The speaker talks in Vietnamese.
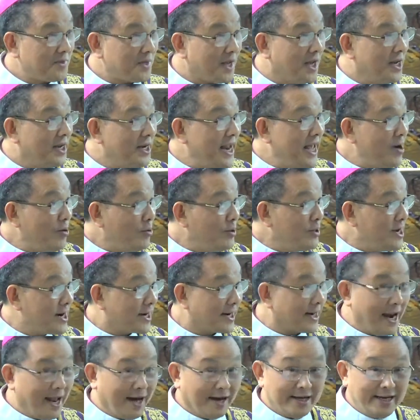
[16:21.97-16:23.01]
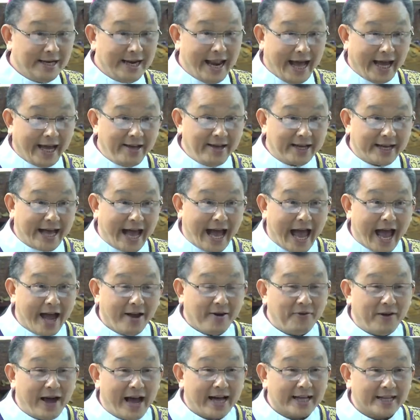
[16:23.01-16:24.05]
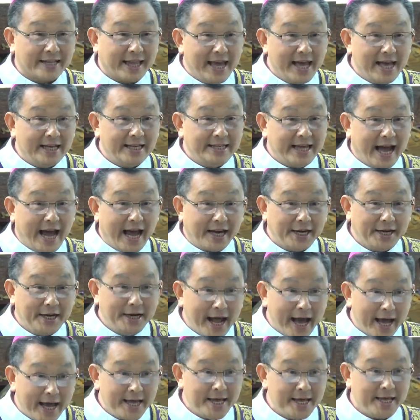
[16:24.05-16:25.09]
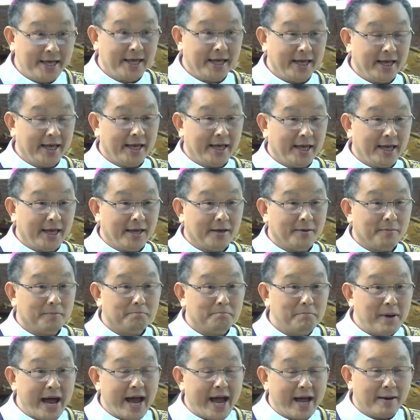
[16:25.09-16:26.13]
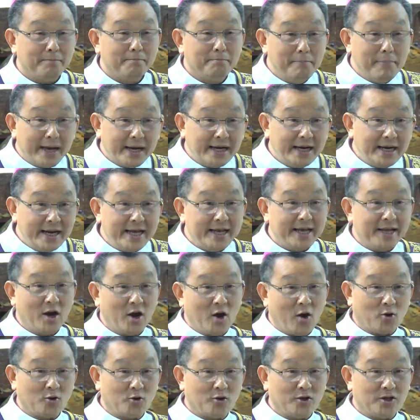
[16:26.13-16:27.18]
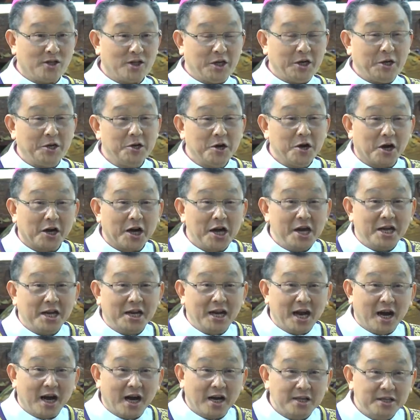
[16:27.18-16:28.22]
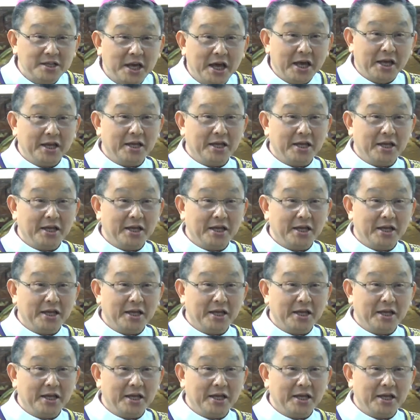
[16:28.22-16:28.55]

nếu được lời lãi cả và thế gian này mà mất linh hồn thì được ích lợi gì